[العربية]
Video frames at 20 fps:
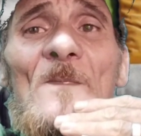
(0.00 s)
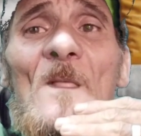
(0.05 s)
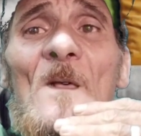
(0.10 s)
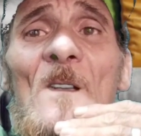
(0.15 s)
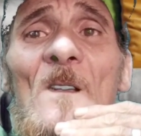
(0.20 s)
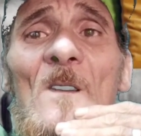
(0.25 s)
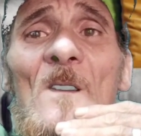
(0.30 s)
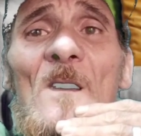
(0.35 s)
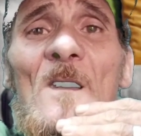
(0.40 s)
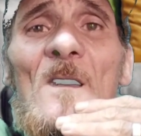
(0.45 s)

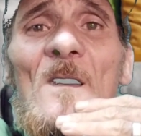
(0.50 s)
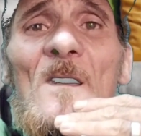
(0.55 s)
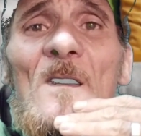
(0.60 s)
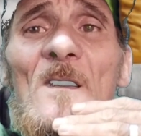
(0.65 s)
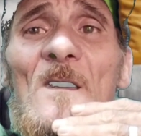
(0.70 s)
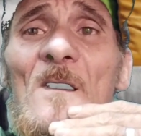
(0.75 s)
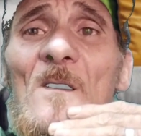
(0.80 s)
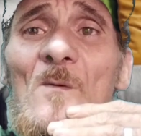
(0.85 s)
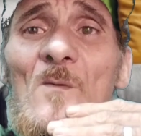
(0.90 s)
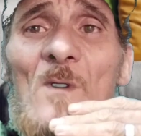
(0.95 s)
آه،
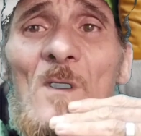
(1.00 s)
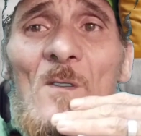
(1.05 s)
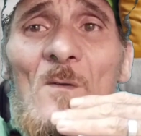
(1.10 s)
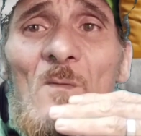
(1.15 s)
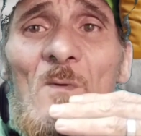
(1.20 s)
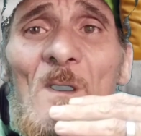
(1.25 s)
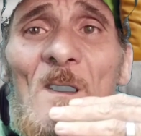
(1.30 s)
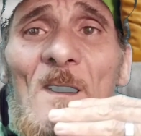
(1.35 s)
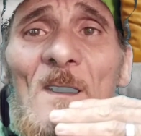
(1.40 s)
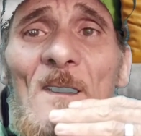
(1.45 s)
وهو
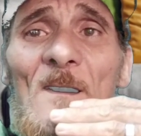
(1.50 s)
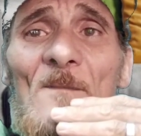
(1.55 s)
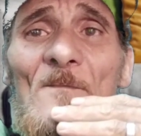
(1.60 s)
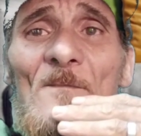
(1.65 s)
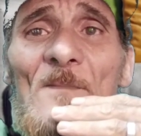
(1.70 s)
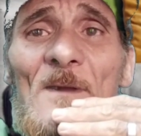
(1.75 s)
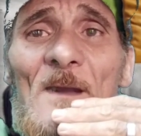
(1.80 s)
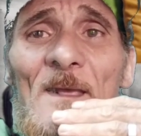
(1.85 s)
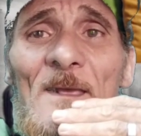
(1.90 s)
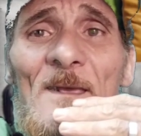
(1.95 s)

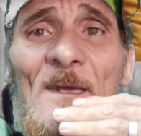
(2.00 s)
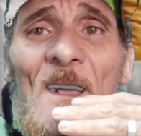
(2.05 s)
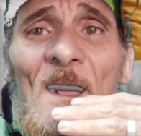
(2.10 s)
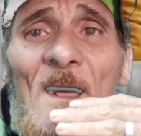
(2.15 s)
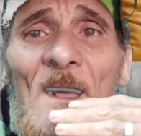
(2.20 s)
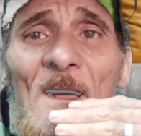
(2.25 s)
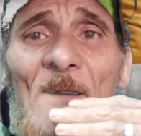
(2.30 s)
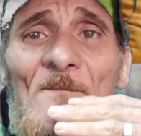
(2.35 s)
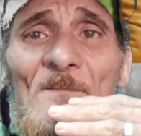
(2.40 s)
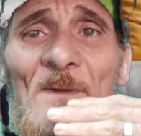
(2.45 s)
مريح
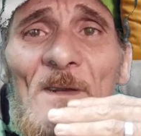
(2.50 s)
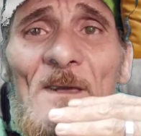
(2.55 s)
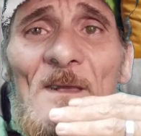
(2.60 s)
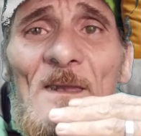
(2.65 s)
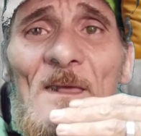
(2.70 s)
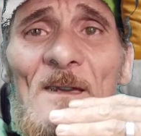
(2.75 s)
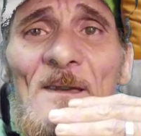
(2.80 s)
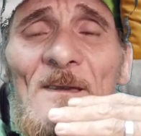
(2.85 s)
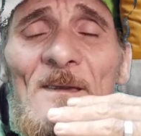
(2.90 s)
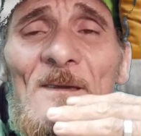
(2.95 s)
بالك
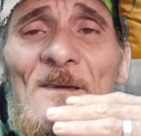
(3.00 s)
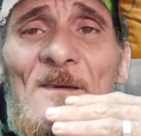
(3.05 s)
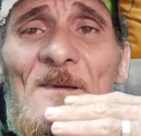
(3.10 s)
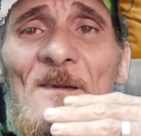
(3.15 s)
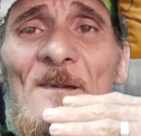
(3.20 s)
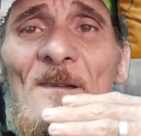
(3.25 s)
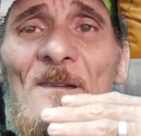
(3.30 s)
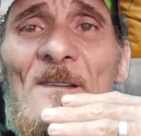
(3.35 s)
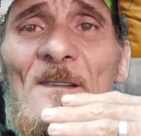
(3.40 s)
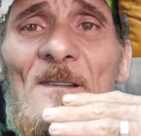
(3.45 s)

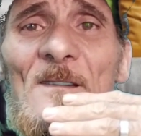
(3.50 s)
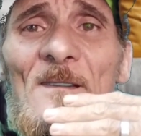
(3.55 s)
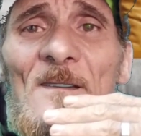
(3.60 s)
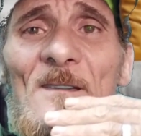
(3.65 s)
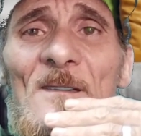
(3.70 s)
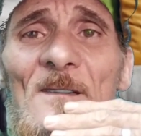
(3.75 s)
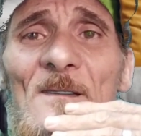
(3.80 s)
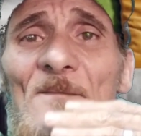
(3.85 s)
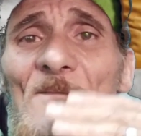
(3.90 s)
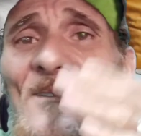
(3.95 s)
آه،
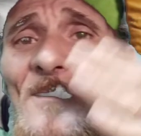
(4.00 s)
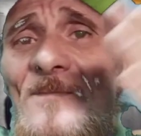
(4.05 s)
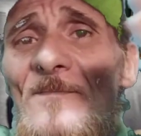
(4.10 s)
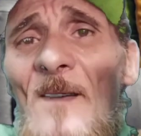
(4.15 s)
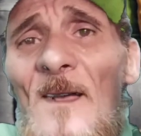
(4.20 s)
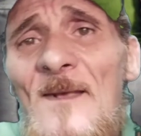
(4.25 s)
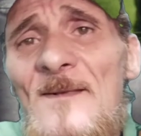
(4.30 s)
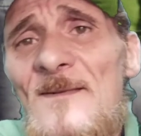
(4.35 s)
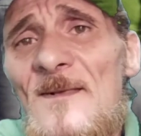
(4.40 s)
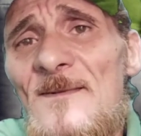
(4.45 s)
مش
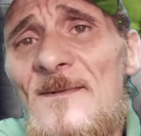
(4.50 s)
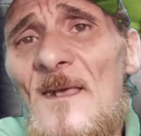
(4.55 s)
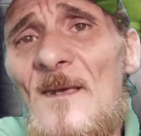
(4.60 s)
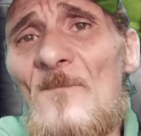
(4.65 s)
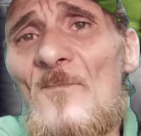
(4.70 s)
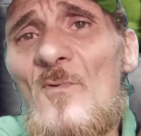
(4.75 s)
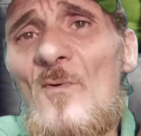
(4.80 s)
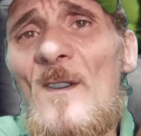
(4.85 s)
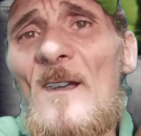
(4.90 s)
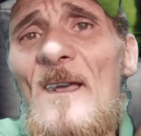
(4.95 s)
محسسك
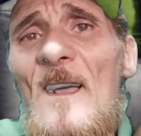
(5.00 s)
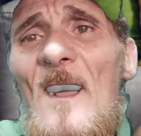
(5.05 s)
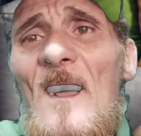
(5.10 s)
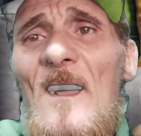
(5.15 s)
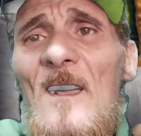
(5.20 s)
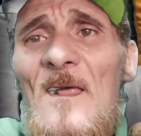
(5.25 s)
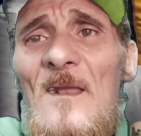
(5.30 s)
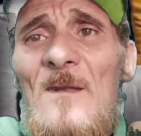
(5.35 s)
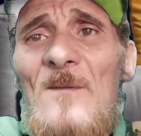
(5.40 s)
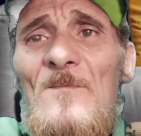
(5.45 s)
بوجع قلب
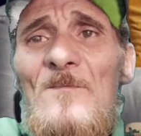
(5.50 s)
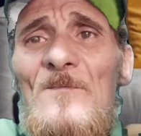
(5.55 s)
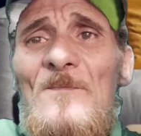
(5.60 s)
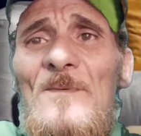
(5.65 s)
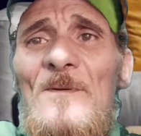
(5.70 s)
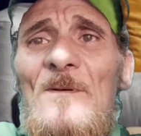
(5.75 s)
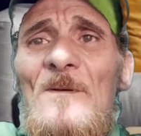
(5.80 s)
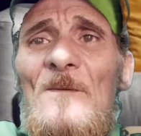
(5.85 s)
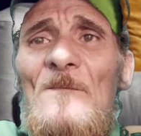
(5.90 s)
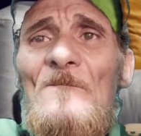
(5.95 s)

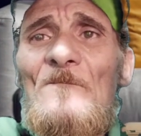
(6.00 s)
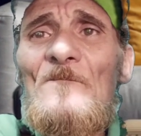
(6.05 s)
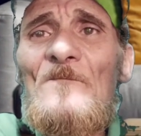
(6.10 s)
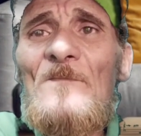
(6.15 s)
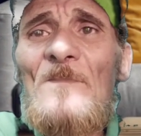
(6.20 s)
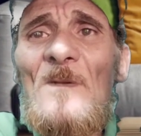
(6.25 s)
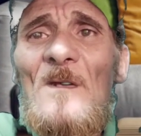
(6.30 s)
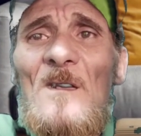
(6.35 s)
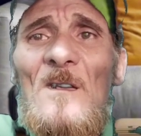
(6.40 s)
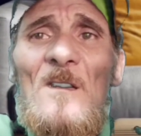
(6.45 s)

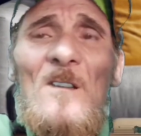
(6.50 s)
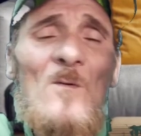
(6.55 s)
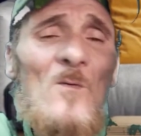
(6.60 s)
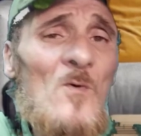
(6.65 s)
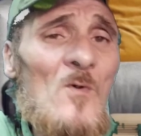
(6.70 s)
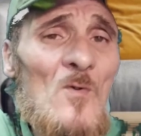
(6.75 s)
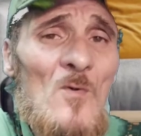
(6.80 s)
آه، وخوف